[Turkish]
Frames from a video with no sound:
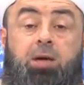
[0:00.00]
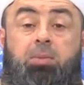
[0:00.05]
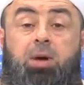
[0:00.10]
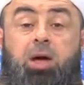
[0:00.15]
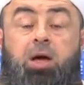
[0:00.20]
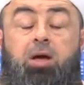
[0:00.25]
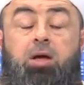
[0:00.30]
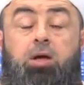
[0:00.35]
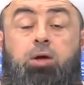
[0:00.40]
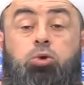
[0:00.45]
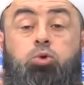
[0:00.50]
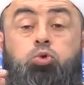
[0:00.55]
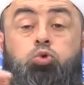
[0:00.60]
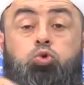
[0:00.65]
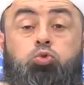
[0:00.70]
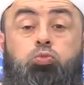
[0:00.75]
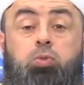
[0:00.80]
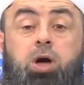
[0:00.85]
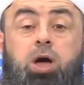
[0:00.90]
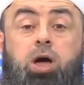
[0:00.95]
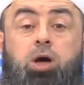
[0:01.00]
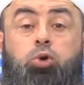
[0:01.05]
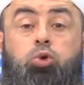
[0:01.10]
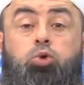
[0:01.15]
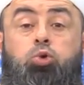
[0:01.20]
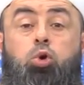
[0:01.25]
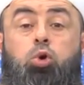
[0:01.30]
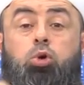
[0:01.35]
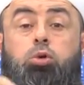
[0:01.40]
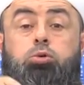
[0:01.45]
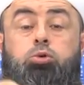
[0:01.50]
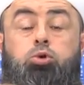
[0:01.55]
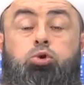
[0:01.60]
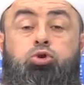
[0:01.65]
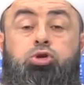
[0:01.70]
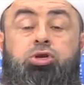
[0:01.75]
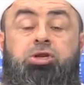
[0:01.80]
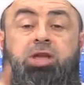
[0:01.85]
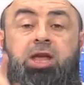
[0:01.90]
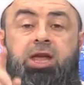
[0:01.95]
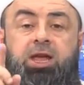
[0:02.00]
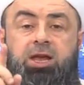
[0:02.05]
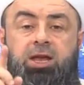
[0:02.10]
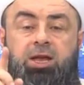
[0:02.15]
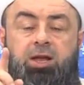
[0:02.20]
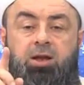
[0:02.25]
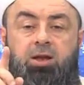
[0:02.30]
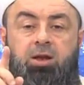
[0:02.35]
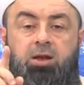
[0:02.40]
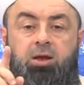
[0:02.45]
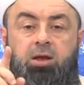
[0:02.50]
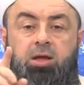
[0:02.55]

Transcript: Ama Cuma günü olduğu için değil.